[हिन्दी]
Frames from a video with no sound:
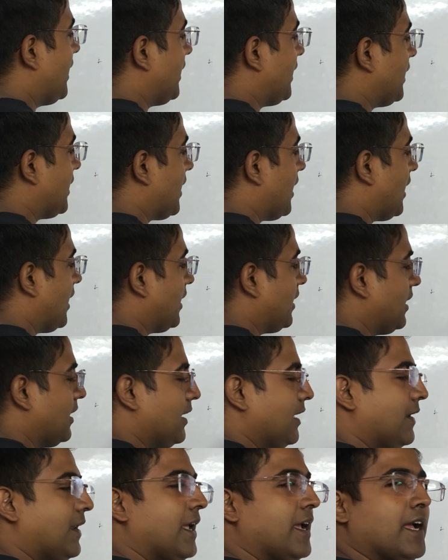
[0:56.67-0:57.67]
एक रेखा है
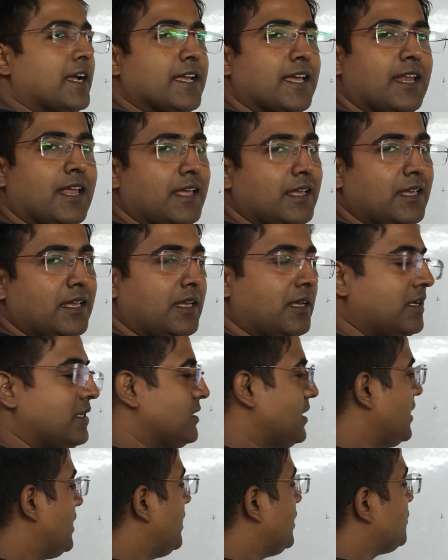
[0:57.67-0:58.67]
रेखा कहलाएगी
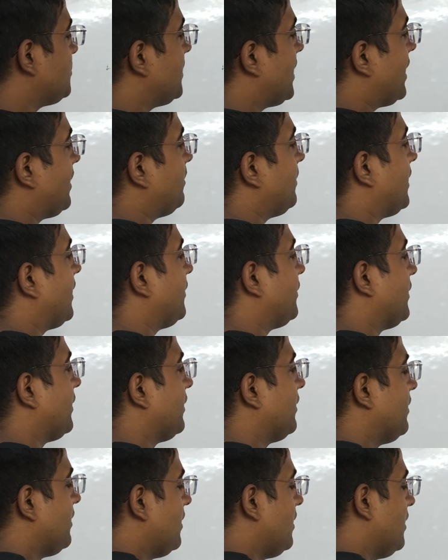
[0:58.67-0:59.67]
इसे इंग्लिश में लाइन भी कहते
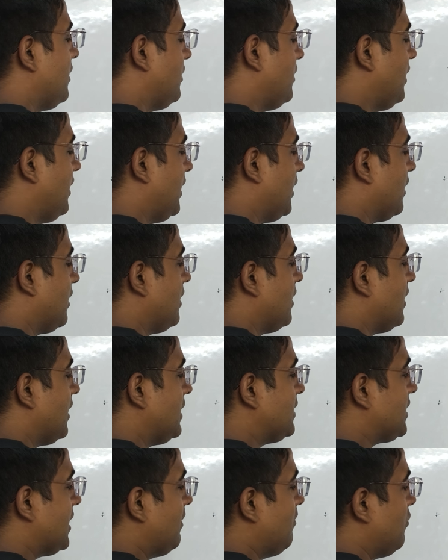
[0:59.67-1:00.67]
हैं ठीक है
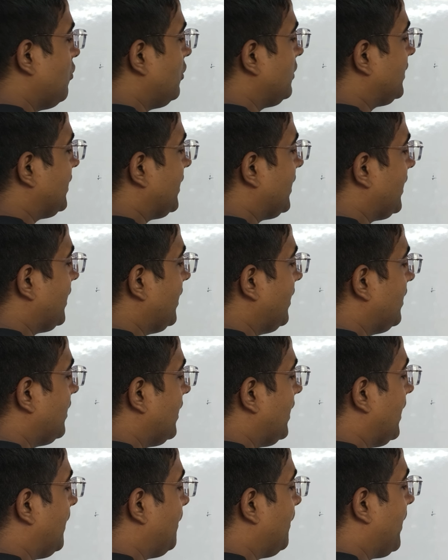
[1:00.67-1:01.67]
इसे हम बोलते हैं
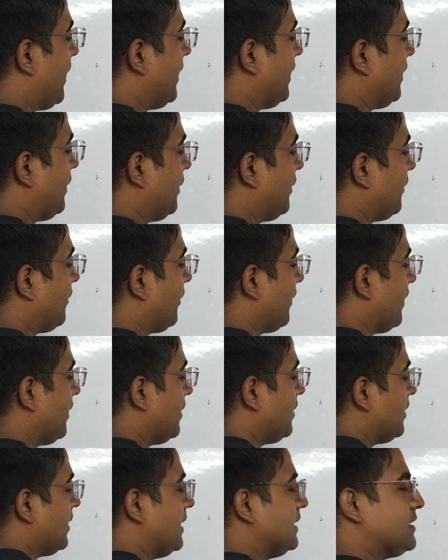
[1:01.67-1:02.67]
लंबाई
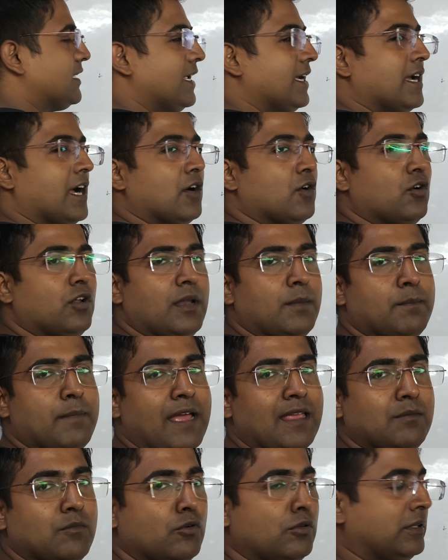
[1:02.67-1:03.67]
इस रेखा को
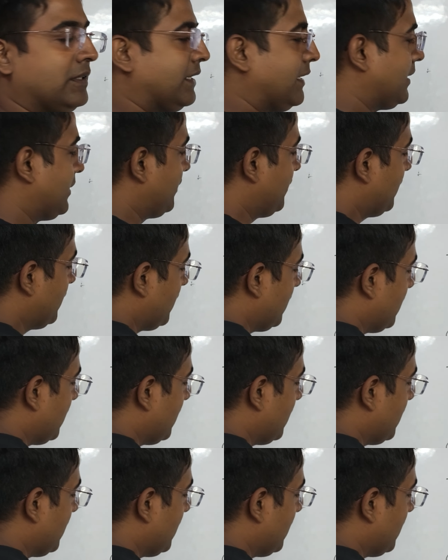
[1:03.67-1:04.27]
लंबाई बोलते हैं